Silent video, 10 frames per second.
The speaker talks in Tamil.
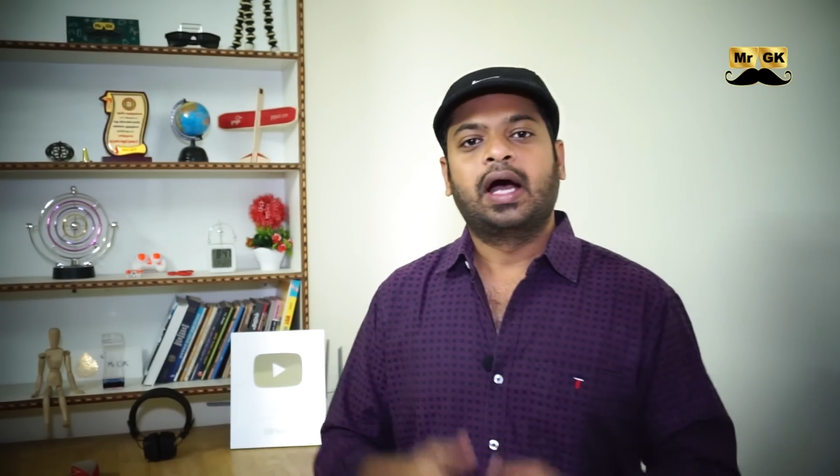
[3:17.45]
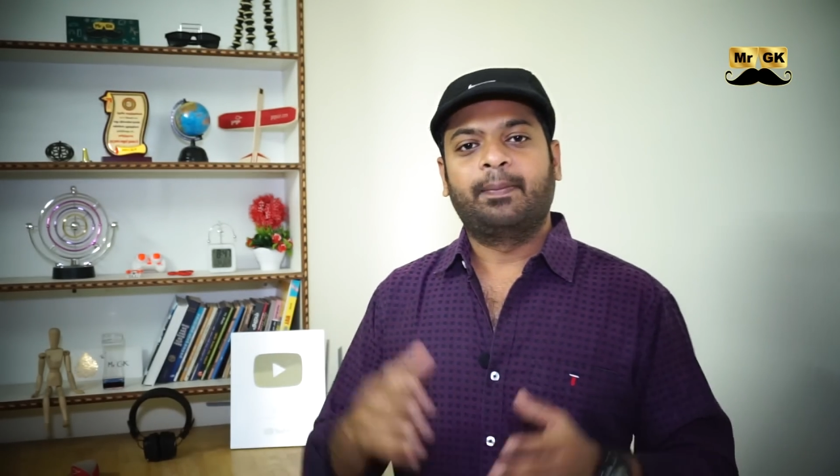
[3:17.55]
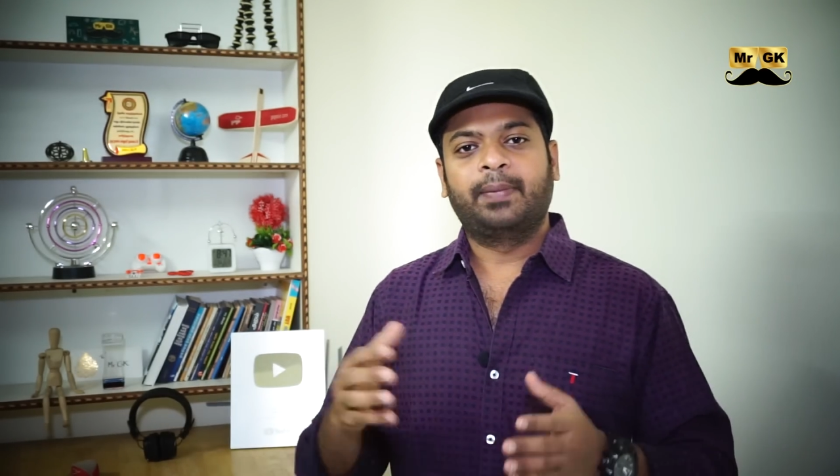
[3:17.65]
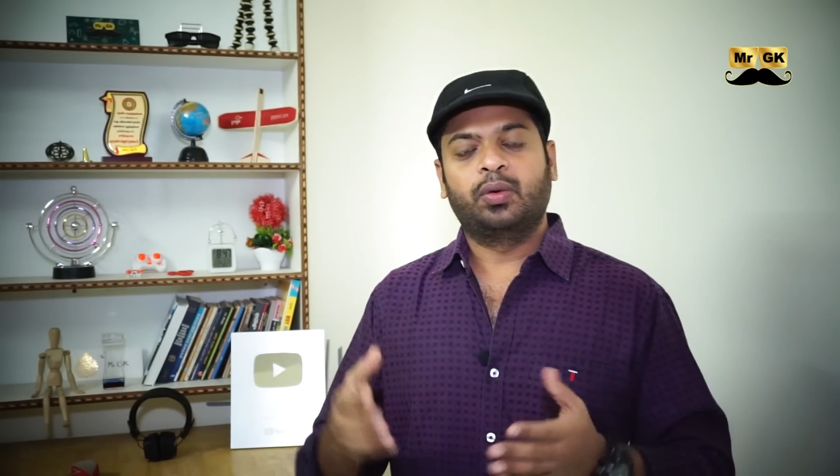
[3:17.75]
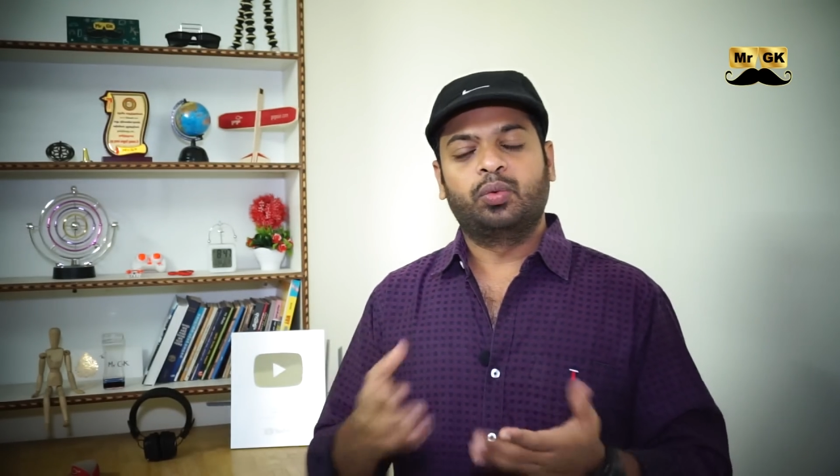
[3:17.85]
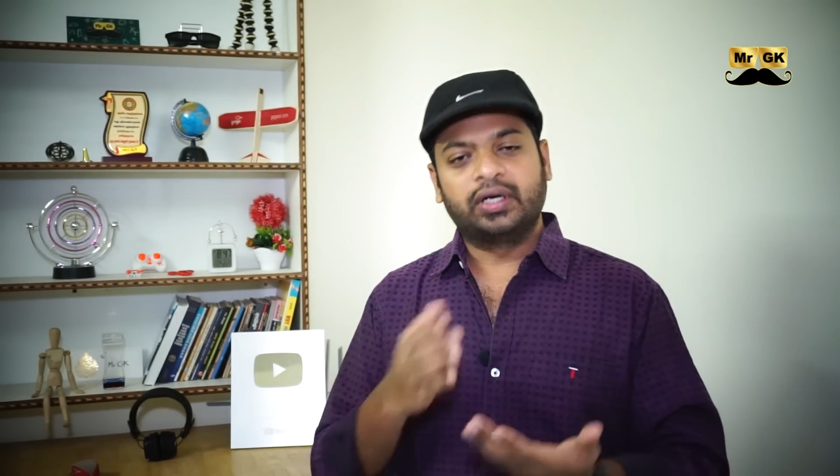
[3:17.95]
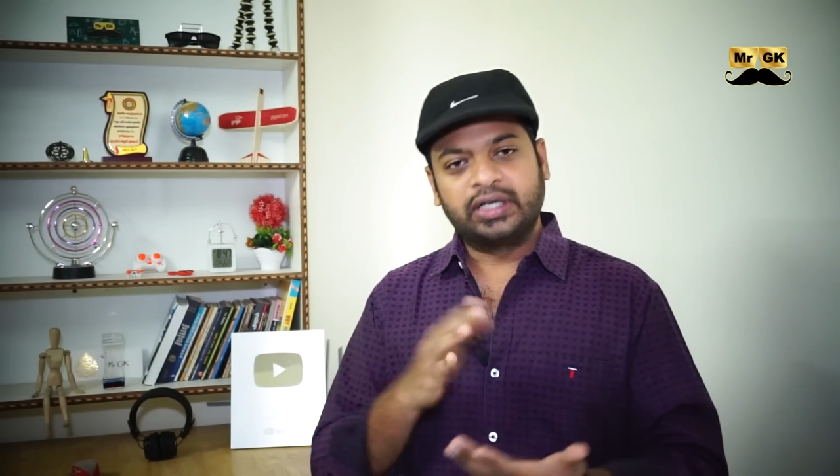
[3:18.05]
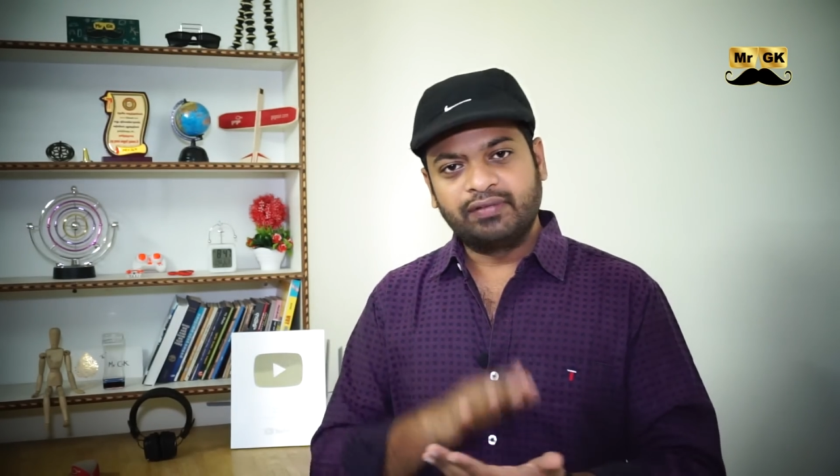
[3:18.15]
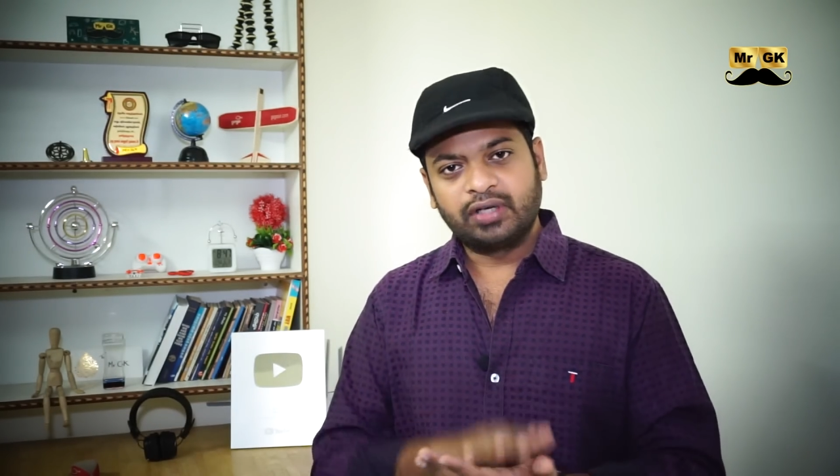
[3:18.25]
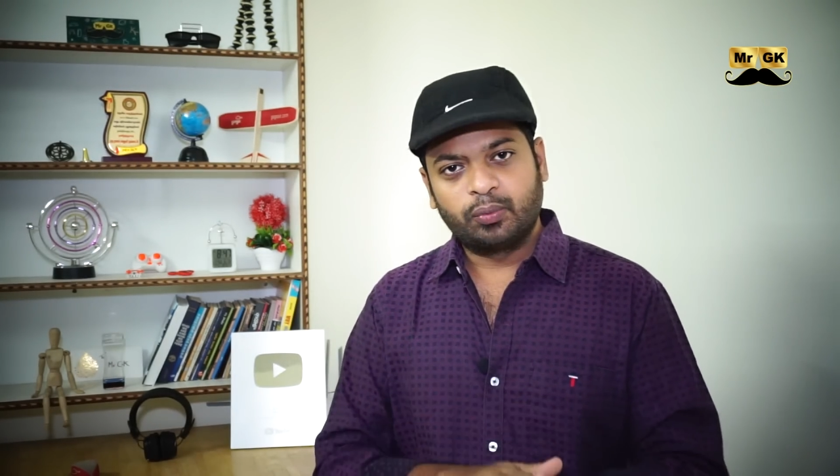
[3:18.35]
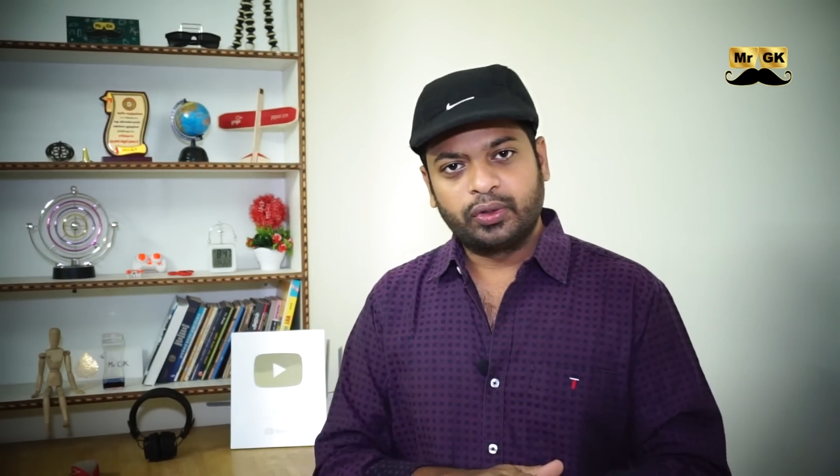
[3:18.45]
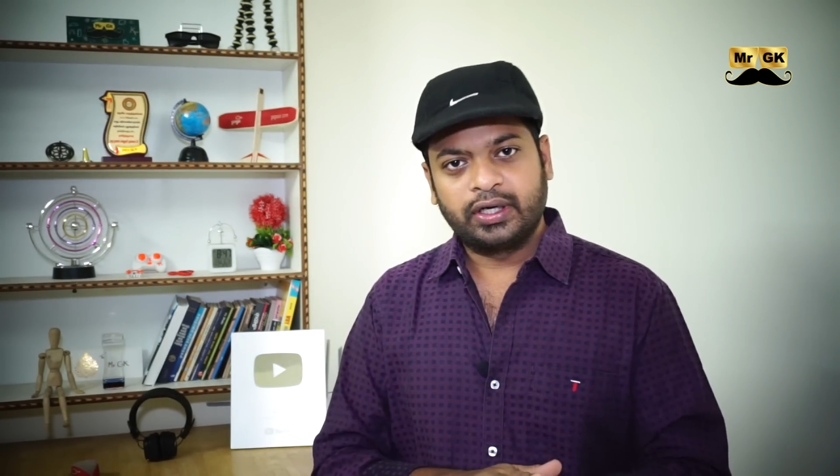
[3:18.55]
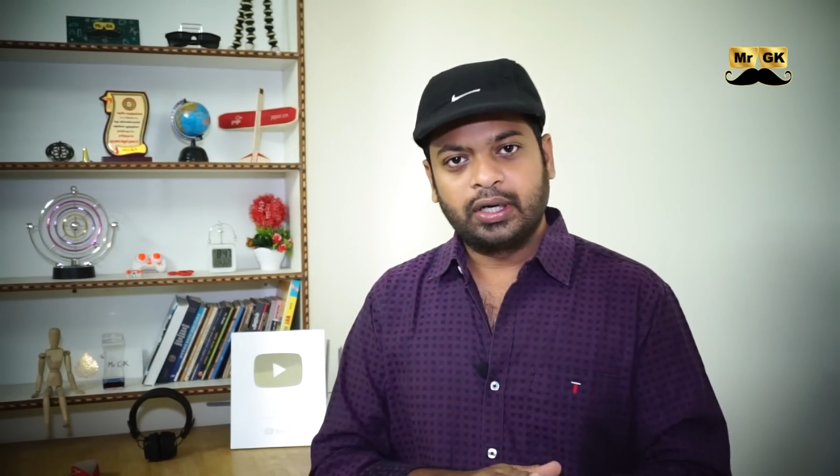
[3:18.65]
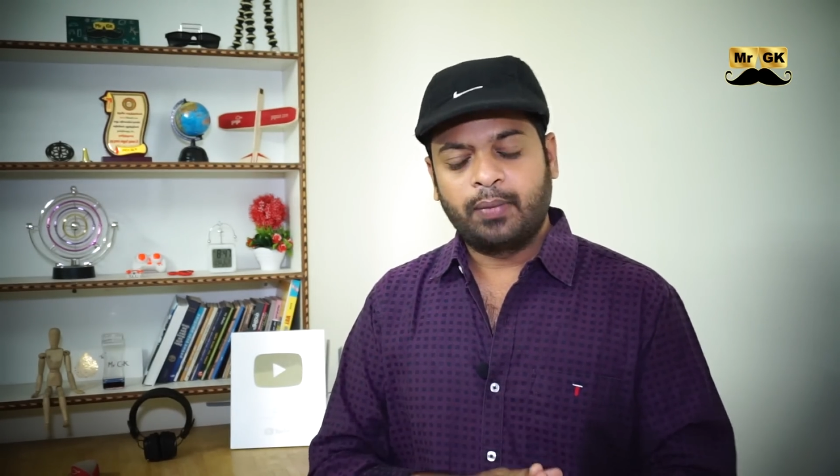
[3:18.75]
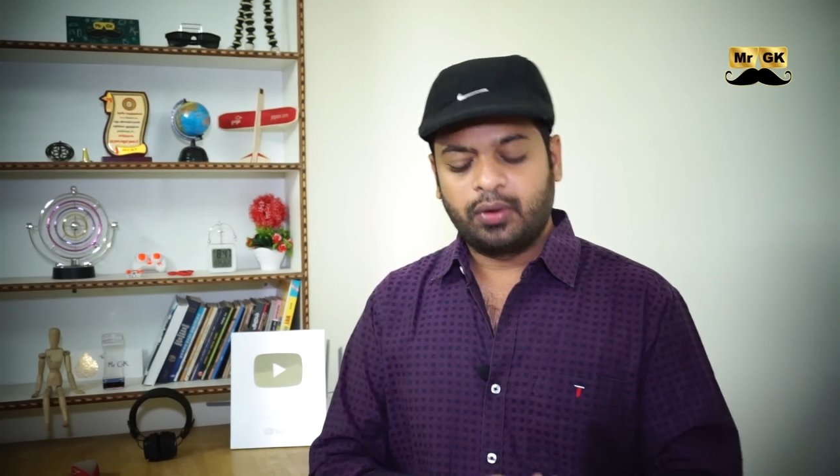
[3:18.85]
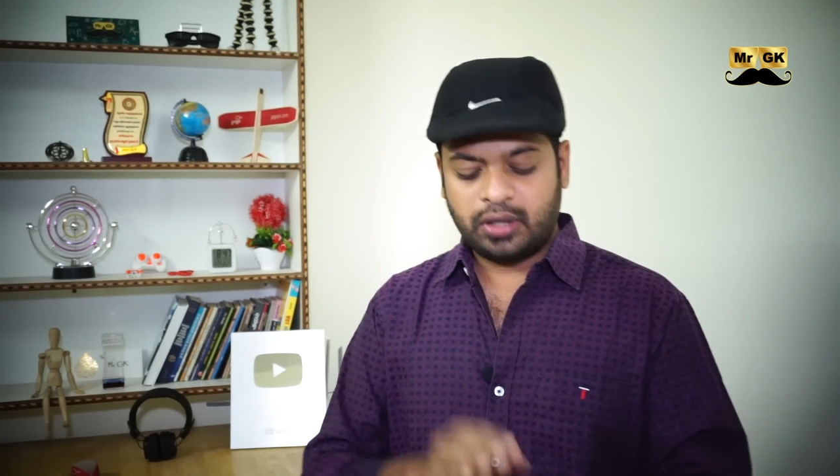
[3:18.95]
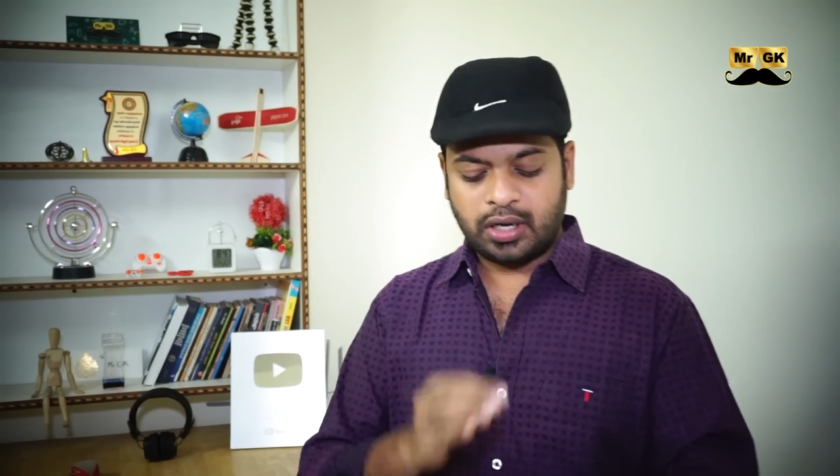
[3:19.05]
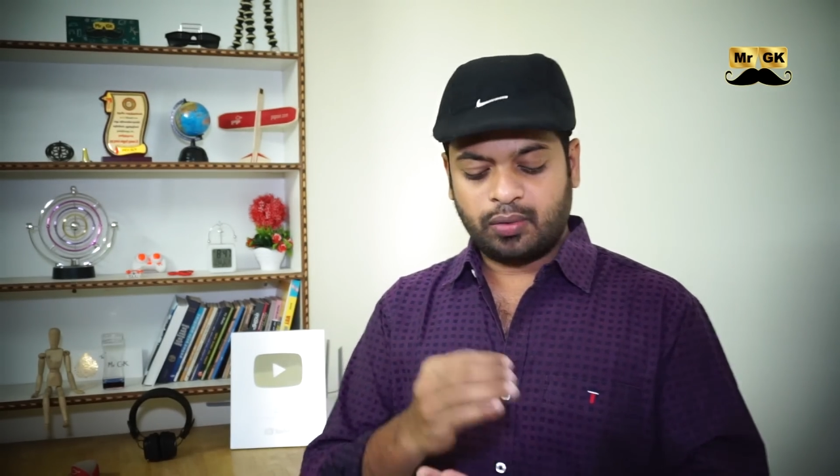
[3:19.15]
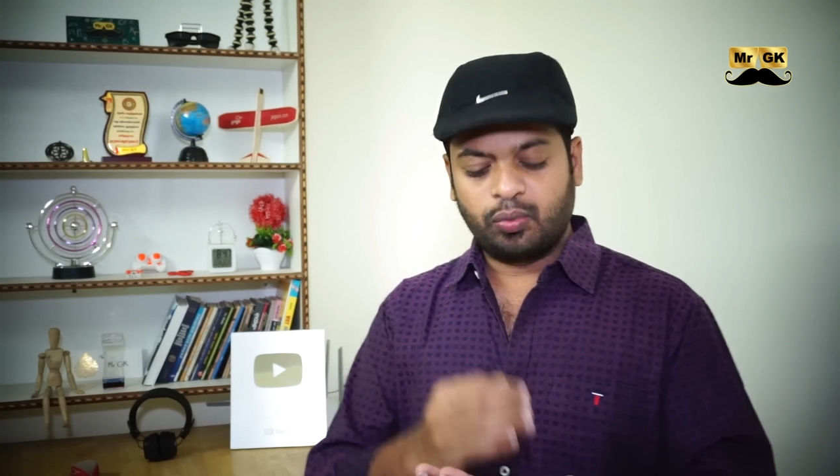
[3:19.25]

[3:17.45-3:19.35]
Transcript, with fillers: அப்போ உங்கள் டிவி ரிமோட் என்ன பண்ணுன்னா